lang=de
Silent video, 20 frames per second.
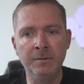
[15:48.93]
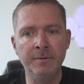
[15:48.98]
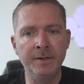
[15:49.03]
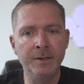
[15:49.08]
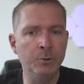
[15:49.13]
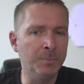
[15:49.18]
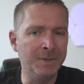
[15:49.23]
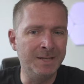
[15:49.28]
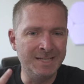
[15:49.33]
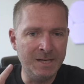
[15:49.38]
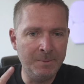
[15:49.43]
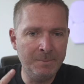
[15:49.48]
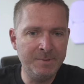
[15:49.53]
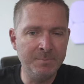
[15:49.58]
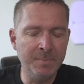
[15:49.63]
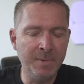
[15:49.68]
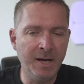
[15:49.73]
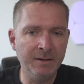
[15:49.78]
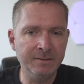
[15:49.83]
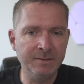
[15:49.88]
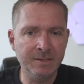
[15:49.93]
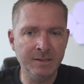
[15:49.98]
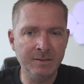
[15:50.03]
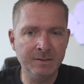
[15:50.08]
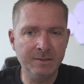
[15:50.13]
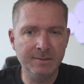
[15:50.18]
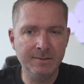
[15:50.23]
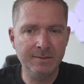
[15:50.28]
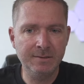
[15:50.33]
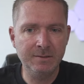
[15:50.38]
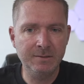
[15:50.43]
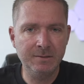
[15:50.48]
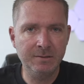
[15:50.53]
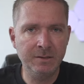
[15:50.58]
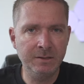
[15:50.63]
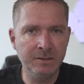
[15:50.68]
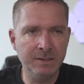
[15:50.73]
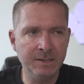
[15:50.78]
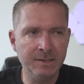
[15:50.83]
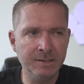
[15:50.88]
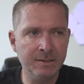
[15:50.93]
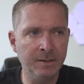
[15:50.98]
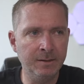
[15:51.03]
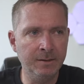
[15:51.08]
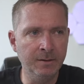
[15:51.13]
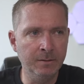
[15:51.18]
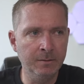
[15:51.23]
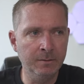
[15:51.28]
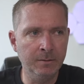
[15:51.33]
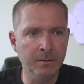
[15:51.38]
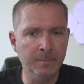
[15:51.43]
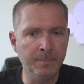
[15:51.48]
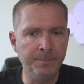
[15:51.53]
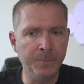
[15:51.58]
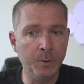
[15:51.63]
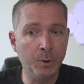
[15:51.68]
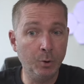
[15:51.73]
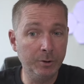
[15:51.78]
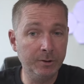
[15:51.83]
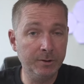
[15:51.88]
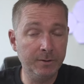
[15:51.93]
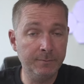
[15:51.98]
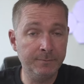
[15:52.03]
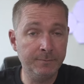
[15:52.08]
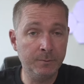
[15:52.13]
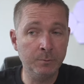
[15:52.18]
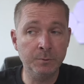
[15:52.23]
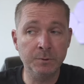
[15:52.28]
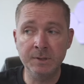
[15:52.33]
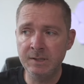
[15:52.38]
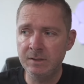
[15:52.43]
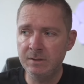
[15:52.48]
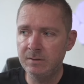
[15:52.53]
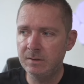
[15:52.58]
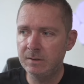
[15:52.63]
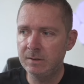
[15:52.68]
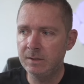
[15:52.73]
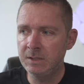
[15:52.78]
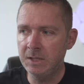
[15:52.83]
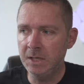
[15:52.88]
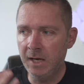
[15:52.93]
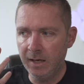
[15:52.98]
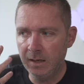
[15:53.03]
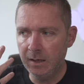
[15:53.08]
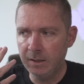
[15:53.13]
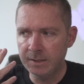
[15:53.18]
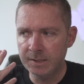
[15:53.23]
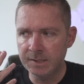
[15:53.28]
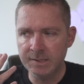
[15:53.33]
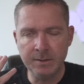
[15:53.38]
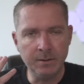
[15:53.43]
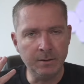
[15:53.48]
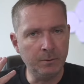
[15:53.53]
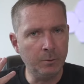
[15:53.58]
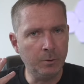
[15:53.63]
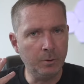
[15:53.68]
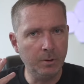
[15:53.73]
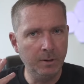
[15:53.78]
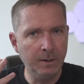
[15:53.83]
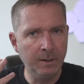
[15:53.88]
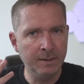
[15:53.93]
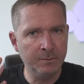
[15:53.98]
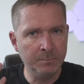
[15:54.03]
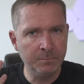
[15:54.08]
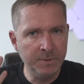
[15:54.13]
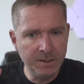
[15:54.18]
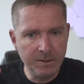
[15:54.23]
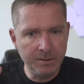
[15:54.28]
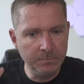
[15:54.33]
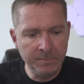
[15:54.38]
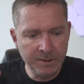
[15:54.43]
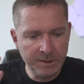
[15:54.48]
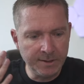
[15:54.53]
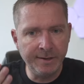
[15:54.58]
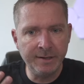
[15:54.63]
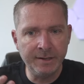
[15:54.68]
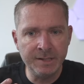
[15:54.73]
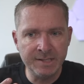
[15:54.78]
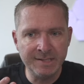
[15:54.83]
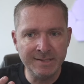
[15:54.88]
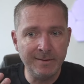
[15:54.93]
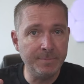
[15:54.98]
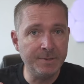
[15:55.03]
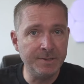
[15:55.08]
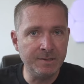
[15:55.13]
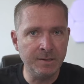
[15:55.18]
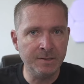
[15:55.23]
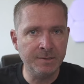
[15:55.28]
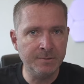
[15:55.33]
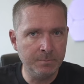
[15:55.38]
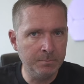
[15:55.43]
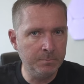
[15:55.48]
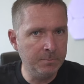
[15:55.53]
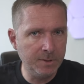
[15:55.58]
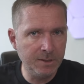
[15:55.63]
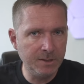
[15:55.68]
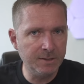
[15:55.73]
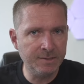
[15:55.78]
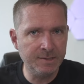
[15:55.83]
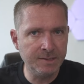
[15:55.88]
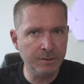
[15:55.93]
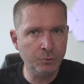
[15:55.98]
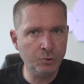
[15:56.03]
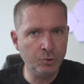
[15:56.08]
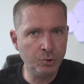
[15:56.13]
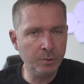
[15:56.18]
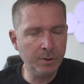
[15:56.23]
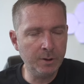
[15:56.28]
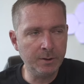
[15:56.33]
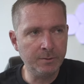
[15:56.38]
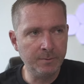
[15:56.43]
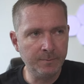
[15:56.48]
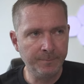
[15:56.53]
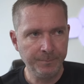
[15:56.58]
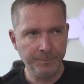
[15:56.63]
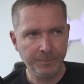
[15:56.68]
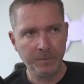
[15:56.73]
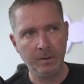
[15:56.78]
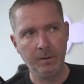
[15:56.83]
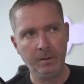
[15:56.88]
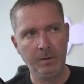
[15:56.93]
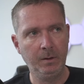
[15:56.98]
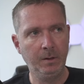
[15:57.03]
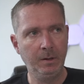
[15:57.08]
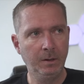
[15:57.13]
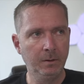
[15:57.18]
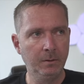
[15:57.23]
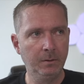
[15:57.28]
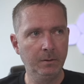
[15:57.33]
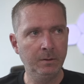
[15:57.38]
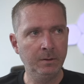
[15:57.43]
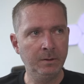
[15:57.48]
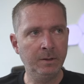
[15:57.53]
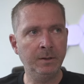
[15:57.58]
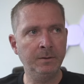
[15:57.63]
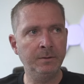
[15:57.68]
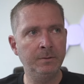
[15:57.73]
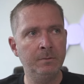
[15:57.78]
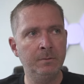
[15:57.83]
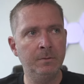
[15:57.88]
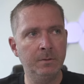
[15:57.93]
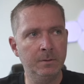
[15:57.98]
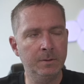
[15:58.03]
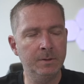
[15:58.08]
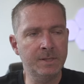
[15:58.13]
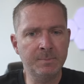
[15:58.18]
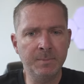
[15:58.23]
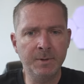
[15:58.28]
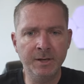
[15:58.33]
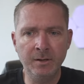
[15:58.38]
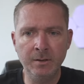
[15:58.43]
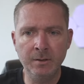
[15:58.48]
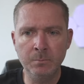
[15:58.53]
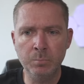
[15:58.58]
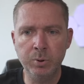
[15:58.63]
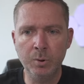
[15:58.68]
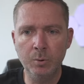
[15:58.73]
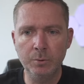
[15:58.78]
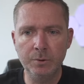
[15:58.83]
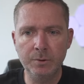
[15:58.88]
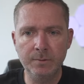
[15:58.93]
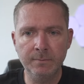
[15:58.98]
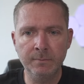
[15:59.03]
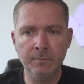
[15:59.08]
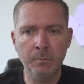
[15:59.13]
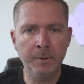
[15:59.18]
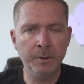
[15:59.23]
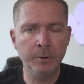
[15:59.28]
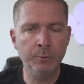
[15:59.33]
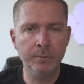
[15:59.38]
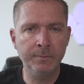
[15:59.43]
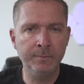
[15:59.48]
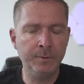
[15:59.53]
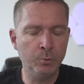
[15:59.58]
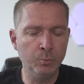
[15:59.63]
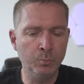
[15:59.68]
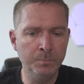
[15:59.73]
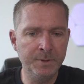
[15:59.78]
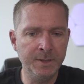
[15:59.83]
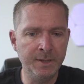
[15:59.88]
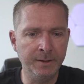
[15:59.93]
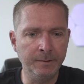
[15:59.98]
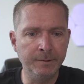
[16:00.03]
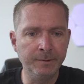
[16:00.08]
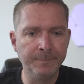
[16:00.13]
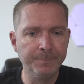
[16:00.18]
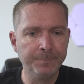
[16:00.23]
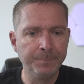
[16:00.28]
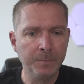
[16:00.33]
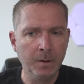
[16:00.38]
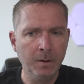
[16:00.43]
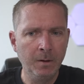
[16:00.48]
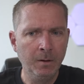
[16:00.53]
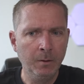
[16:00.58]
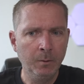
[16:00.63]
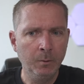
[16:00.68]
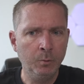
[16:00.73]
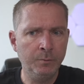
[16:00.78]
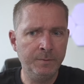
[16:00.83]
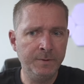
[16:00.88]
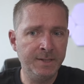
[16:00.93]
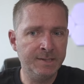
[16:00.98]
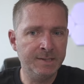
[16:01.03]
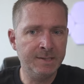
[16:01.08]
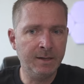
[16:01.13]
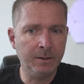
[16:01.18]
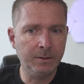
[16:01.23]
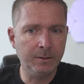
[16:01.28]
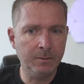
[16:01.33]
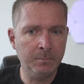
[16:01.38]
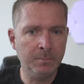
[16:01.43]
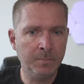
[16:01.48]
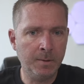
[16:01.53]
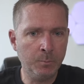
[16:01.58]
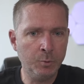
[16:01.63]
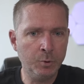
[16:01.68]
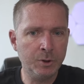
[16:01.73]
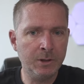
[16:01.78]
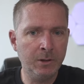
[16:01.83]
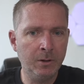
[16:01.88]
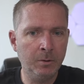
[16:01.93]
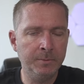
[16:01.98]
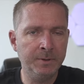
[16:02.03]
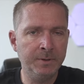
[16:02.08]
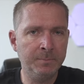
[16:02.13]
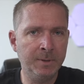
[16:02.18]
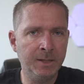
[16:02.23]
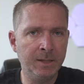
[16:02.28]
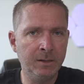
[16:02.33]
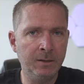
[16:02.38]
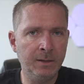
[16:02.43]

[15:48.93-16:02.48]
wenn du mal selbst merkst, dass dich das dann äh, doch trifft und dich, dich ärgert das ja auch. Also mich, mich ärgert das selbst, dass mich das jetzt stört. Dann äh, ist man an einem Punkt, wo man irgendwie umdenkt. Und wie gesagt, man muss, glaube ich, mal